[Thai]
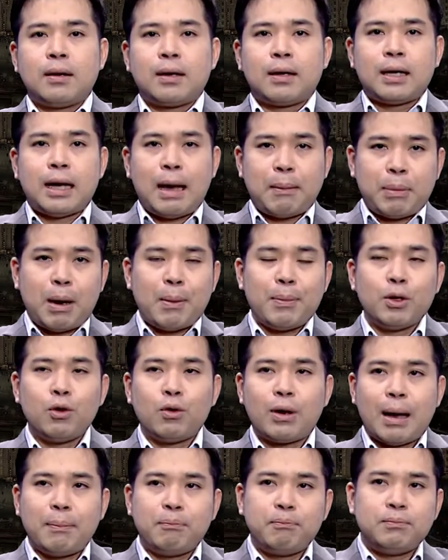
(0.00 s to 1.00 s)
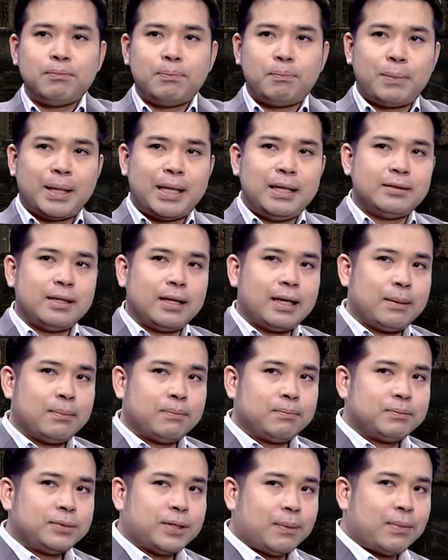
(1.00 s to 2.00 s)
ครับเราไปดูครับปฏิเสธกิจ
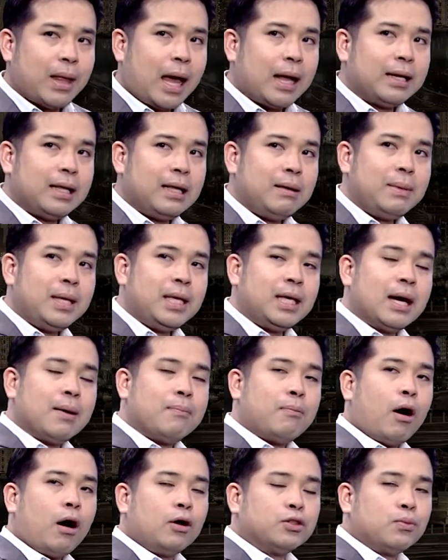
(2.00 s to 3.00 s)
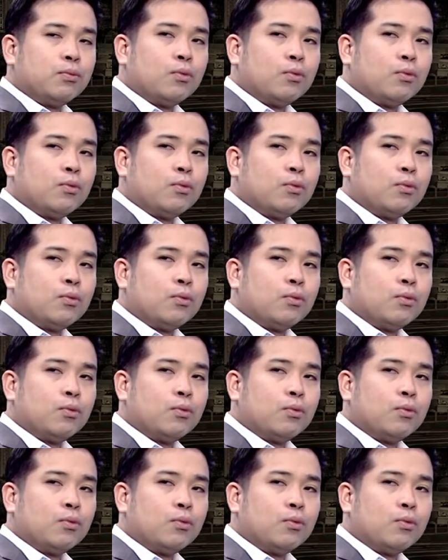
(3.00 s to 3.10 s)
สัปดาห์นี้มีเยอะพอ